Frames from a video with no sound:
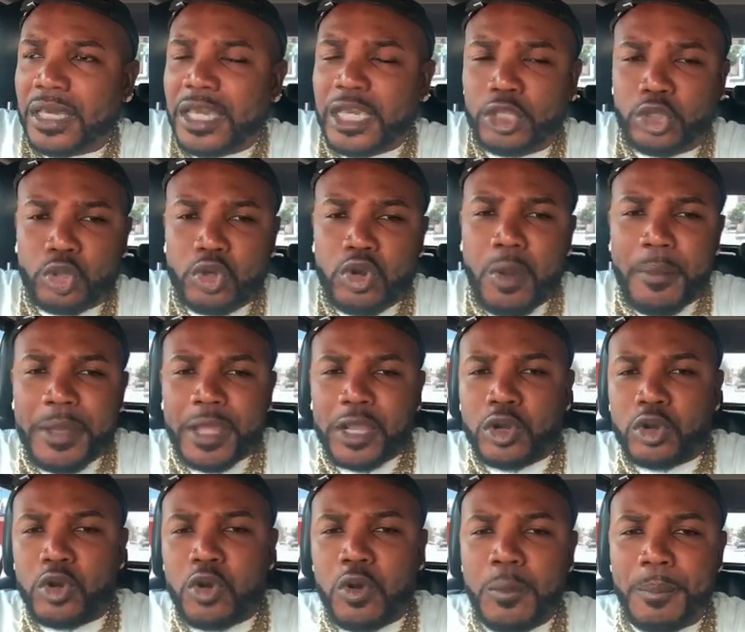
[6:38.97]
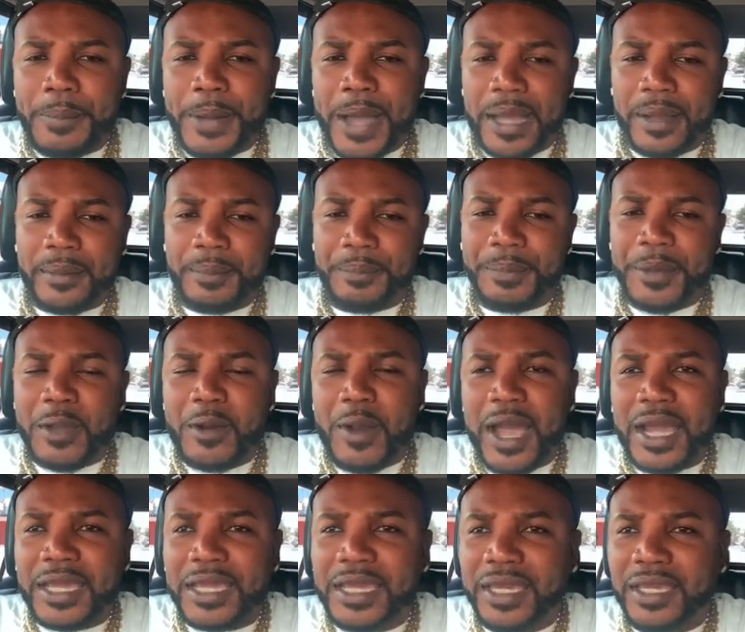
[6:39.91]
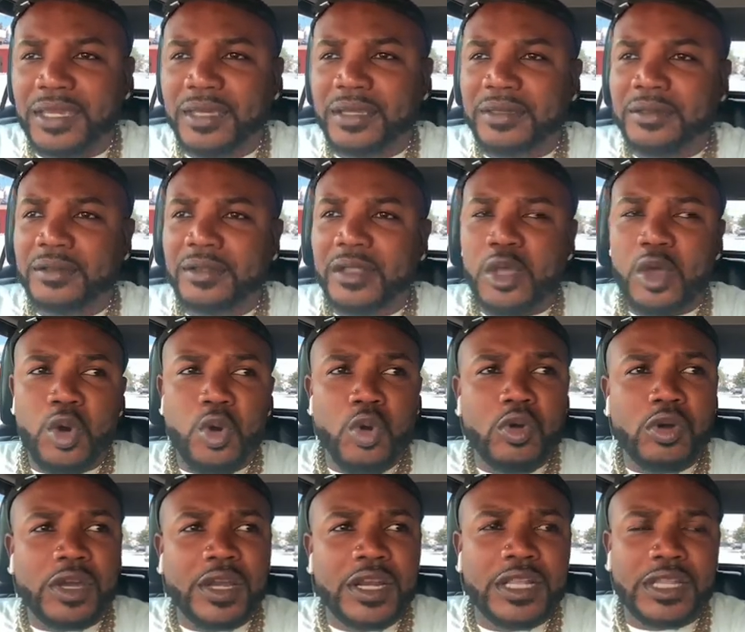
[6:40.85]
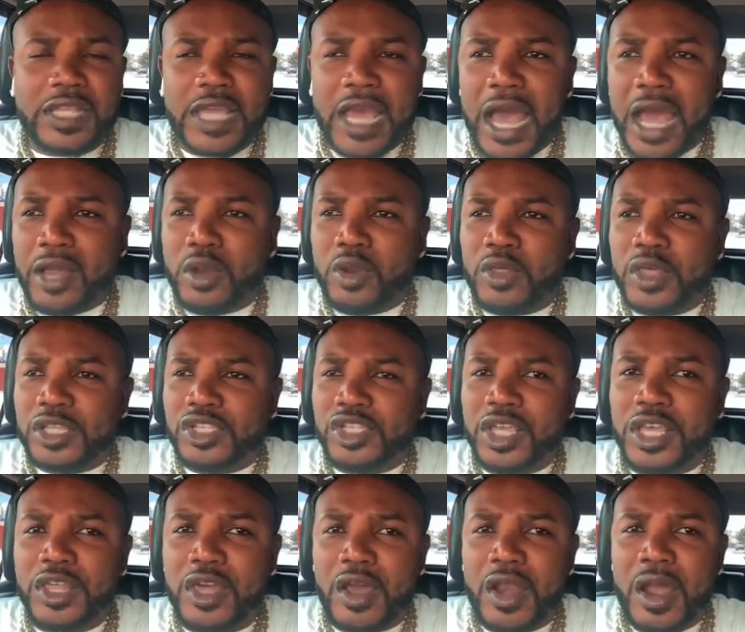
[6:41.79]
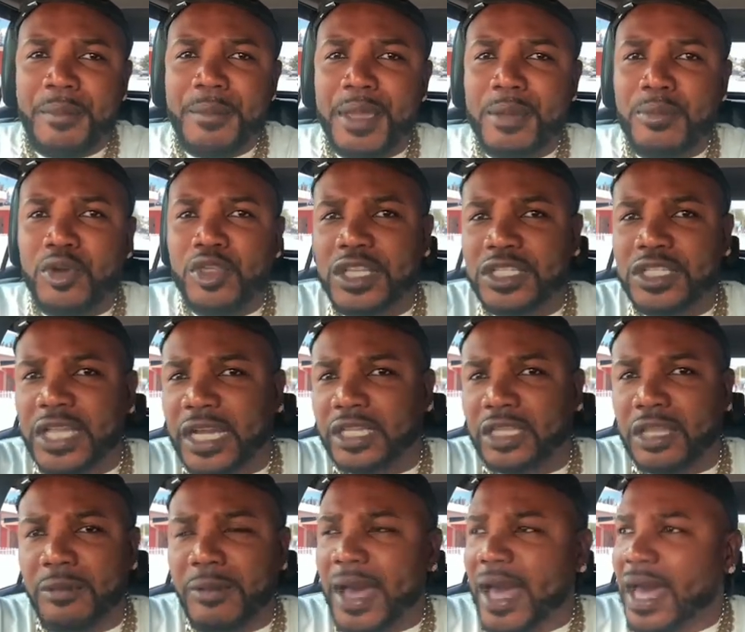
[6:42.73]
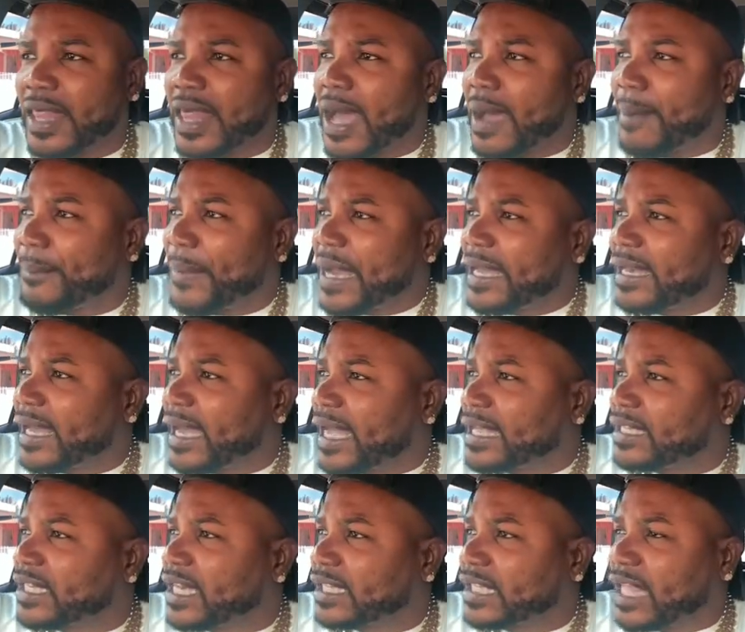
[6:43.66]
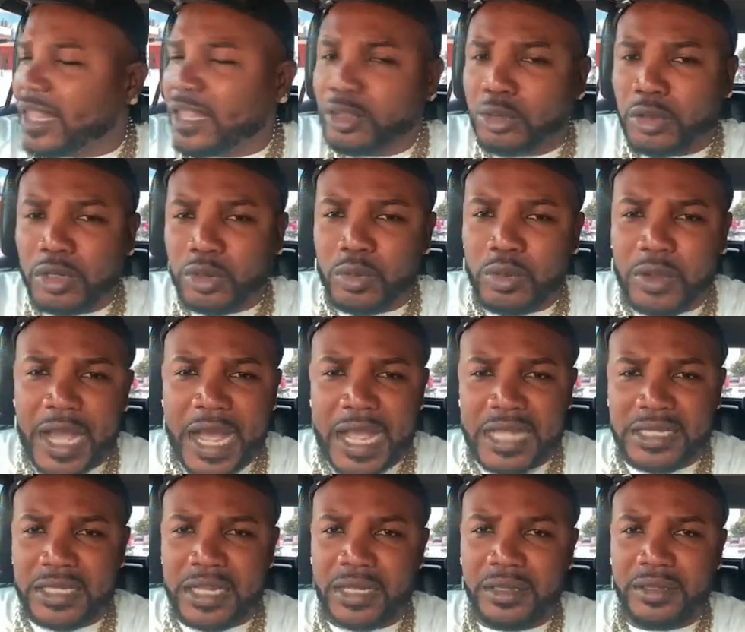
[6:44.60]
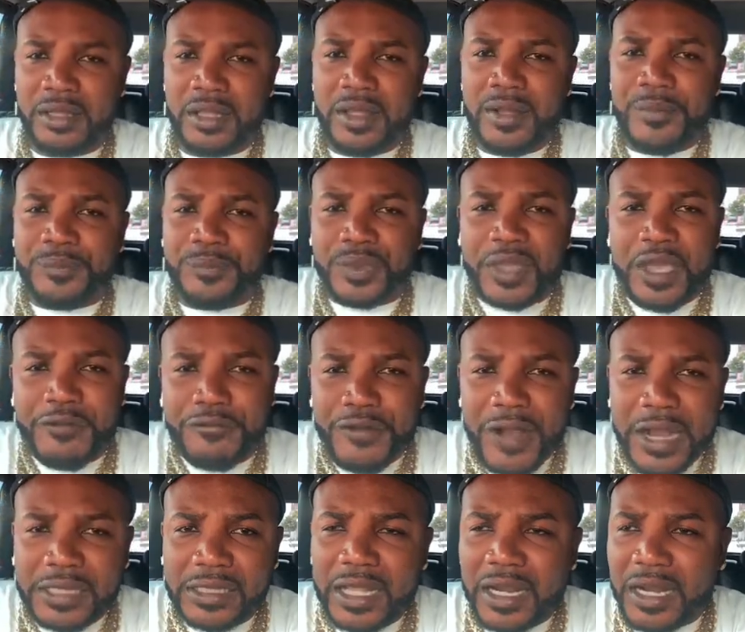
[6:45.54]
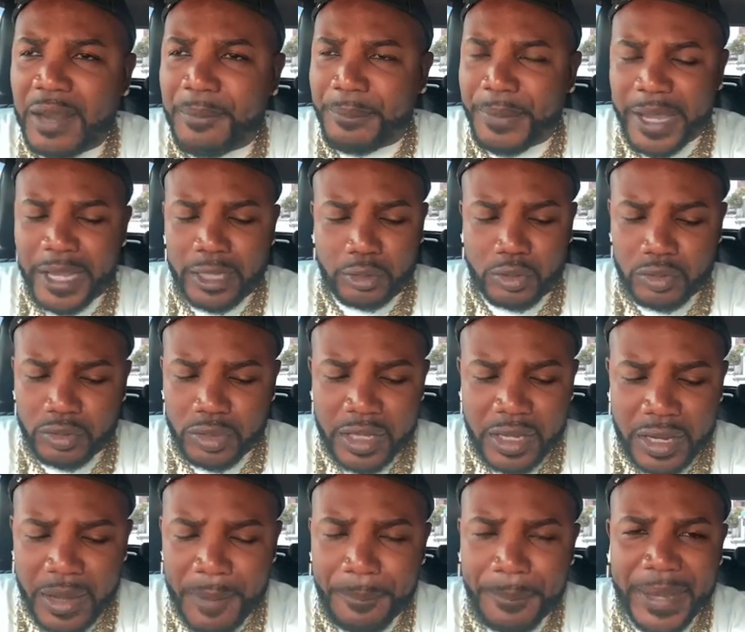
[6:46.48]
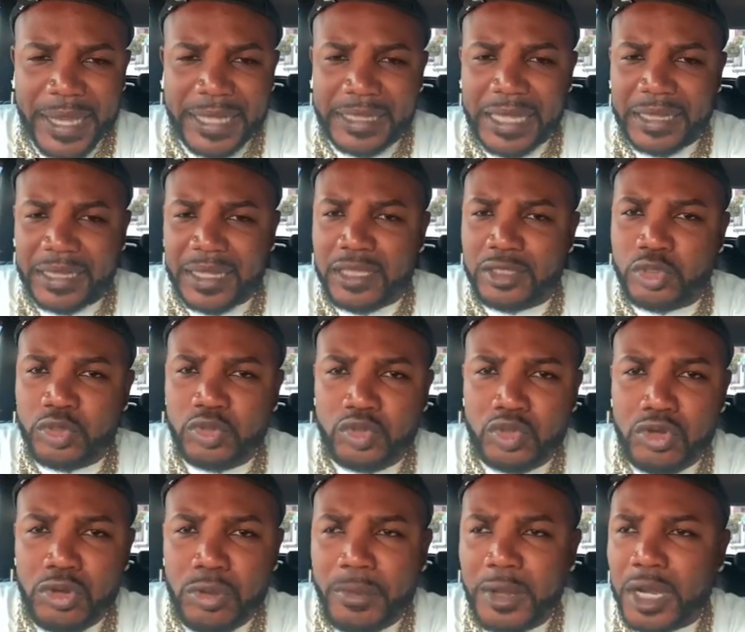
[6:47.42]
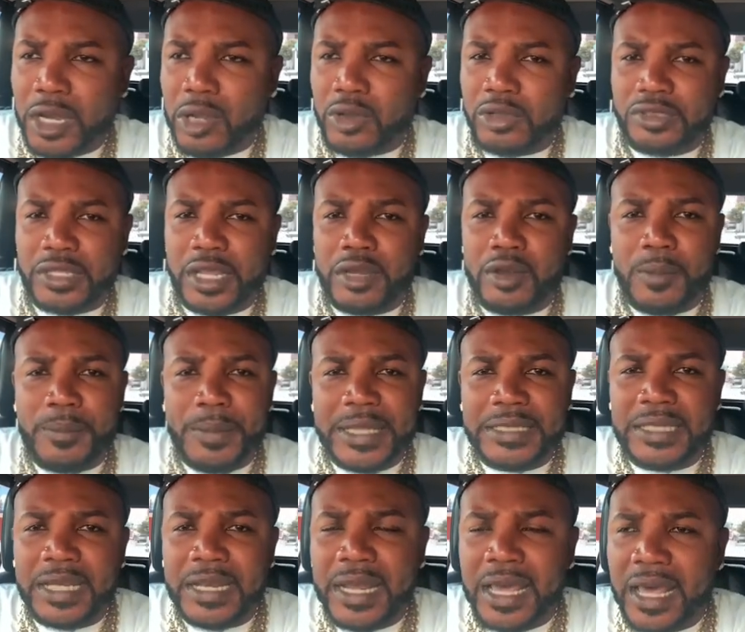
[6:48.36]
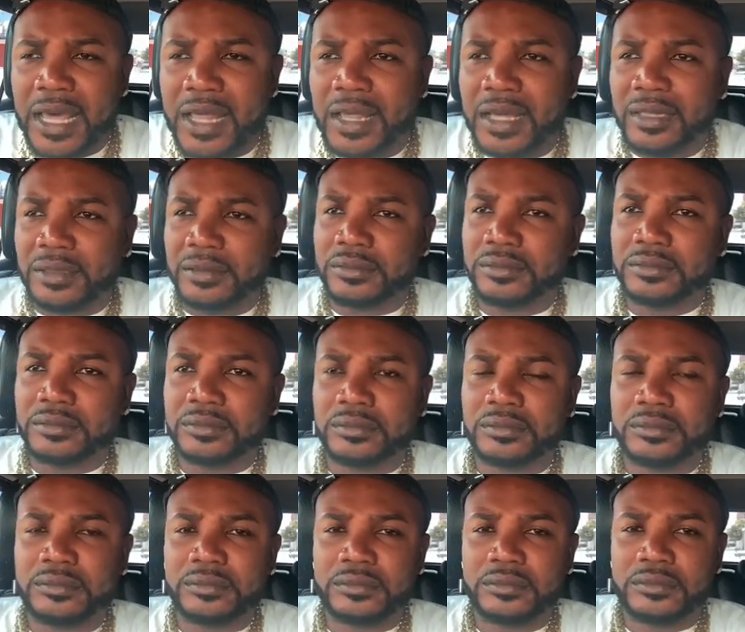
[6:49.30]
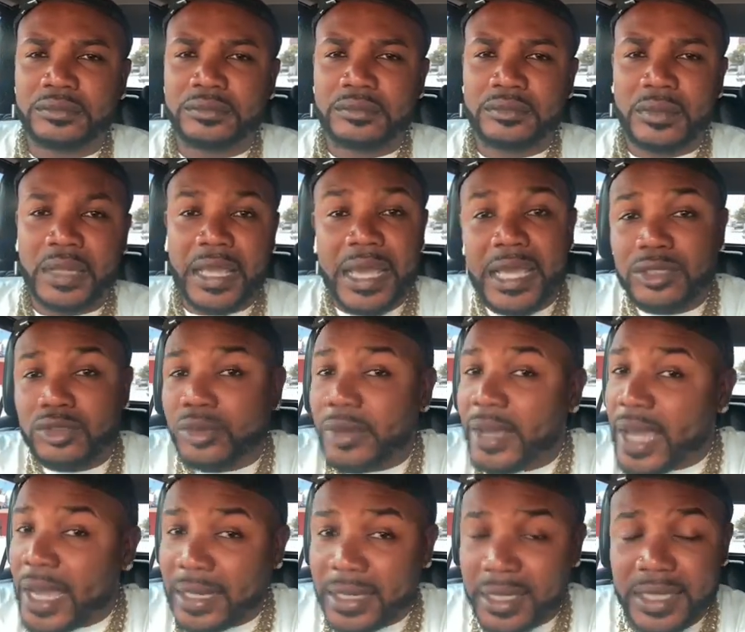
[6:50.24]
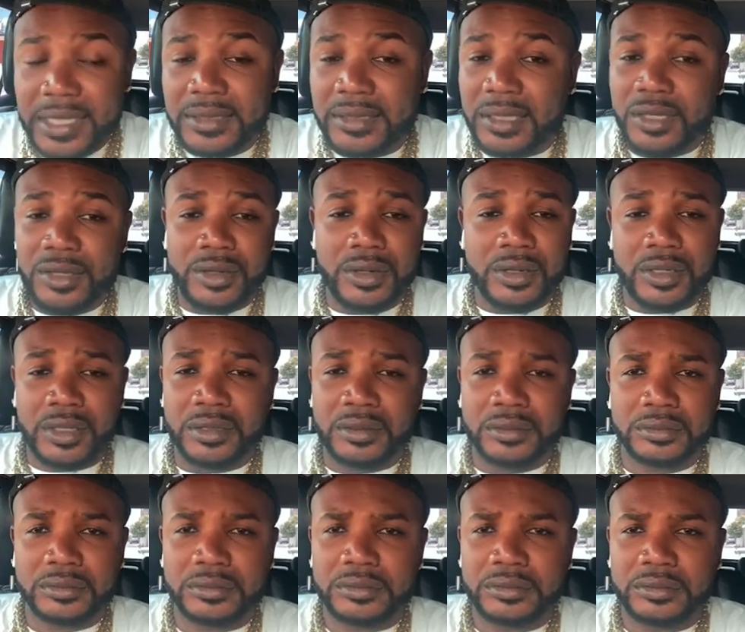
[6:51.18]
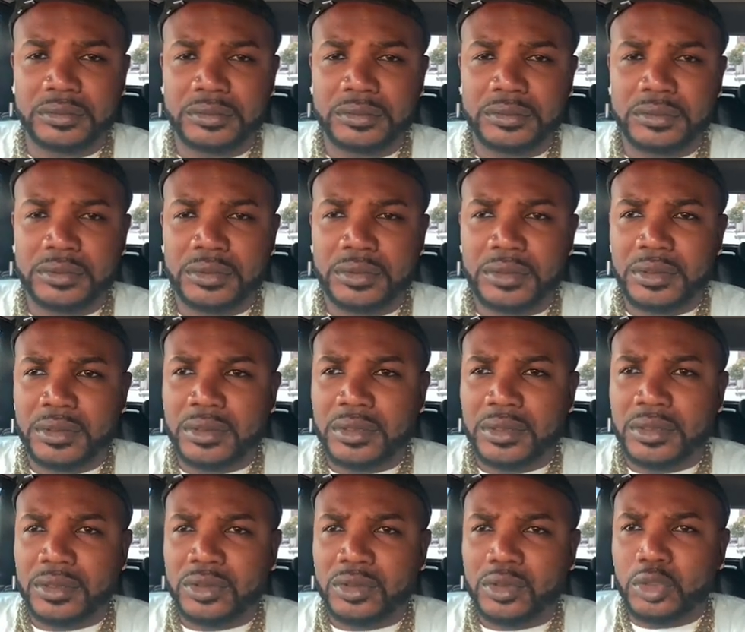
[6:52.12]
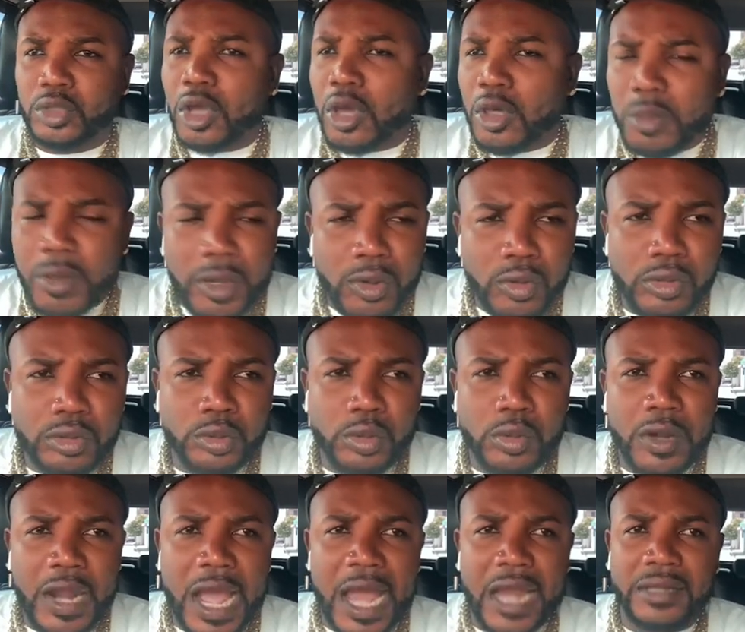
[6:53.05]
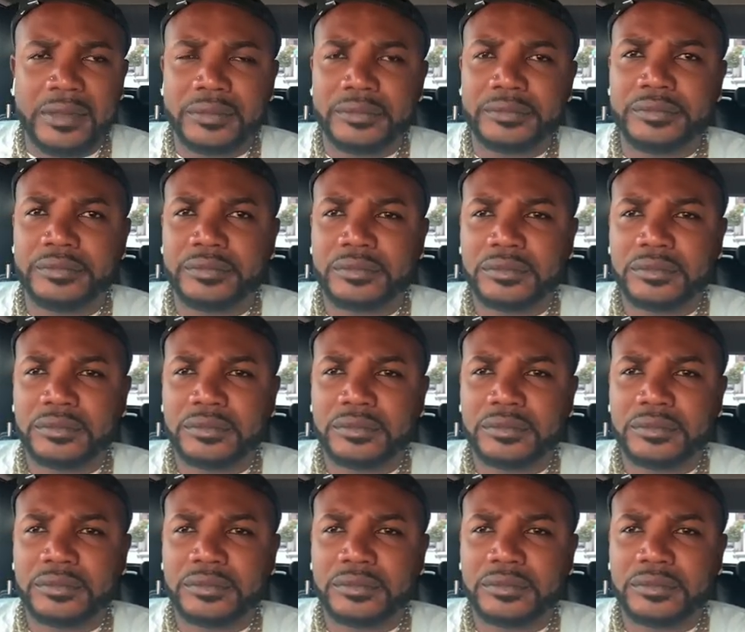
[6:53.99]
Y tú no me irrumpas. Pero aquí, un cristiano decide ahora mismo y dice que te va a dar un par de galletas dentro de tu casa. Te falta respeto, te irrespeta, te dice un sinnúmero de cosas y no pasa nada. Eso es aquí, señores. Todo es cultural.